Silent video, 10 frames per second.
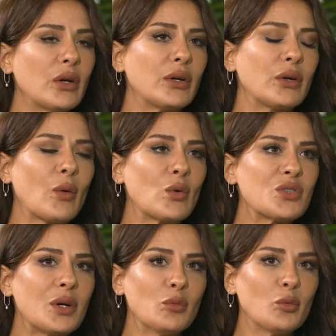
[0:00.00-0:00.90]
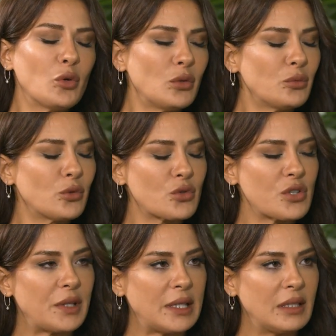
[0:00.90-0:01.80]
E, hocam bu bölüm
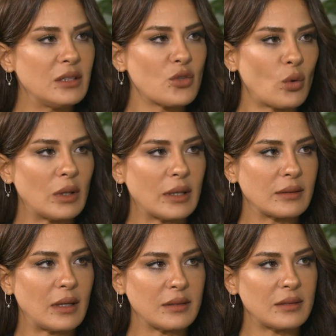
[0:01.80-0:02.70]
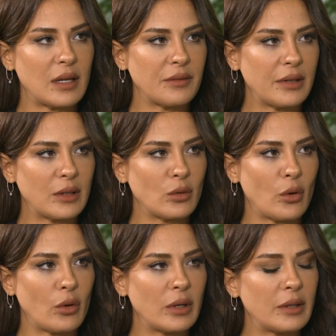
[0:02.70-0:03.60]
Türkçe ve İngilizce olarak dersler
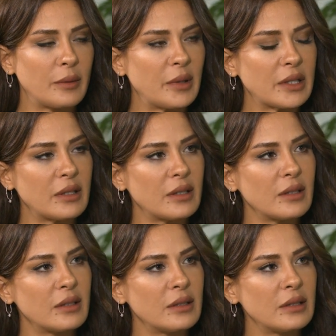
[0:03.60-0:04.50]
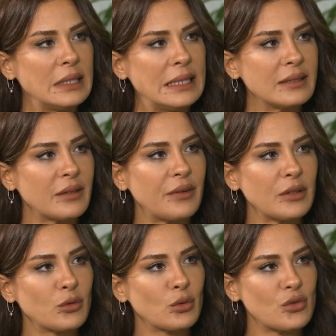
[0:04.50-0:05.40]
veriliyor. E, peki e, ilk
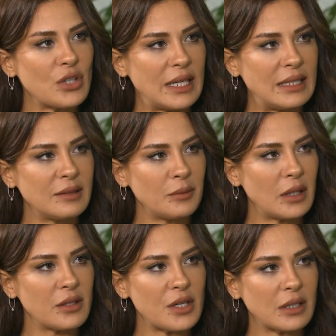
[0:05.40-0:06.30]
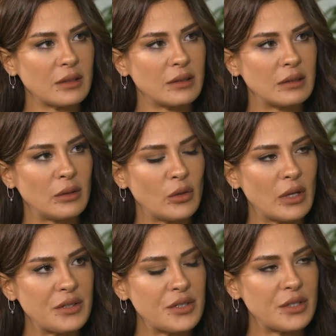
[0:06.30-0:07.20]
defa Türkçe eğitim alacak evet. e,
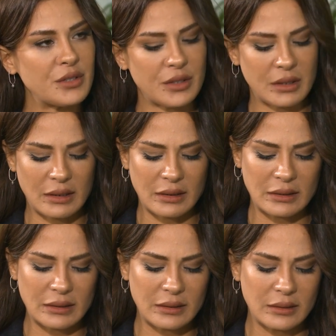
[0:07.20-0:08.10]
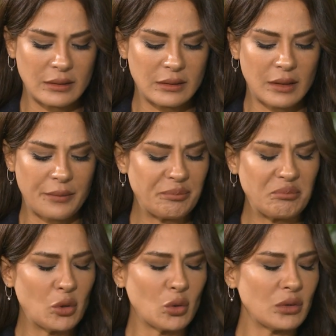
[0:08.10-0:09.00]
öğrenci için e,
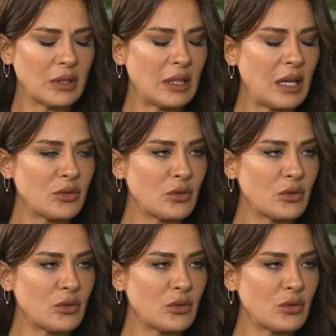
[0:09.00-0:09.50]
bu konuda neler